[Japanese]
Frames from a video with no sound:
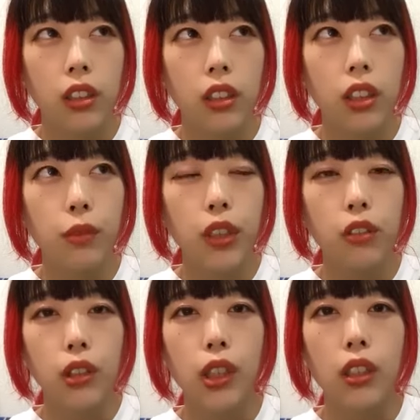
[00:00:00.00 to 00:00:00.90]
7
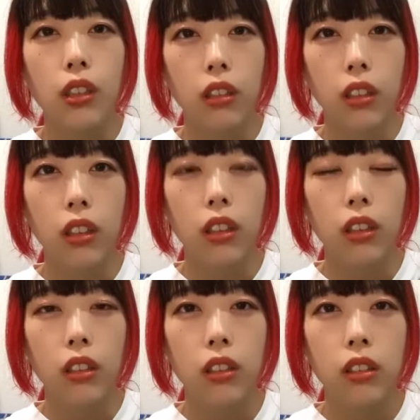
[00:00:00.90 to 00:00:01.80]
万5千円だから
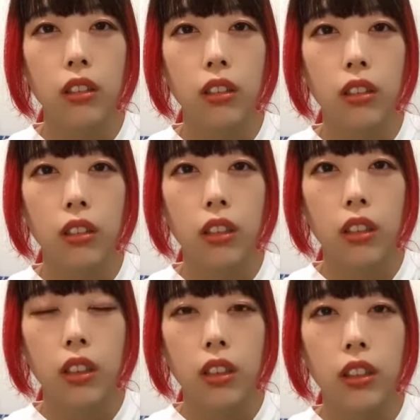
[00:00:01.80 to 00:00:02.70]

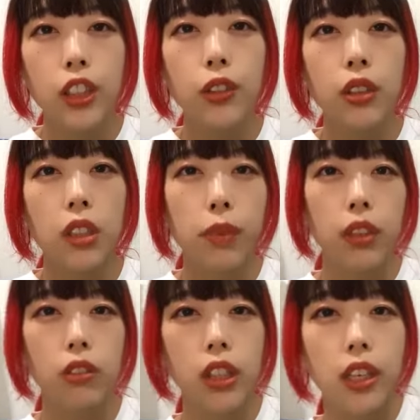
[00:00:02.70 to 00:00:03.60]
22
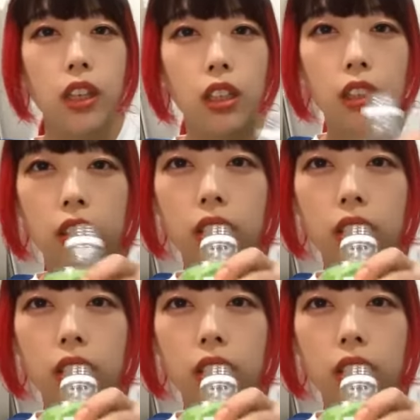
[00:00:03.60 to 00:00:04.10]
万5千円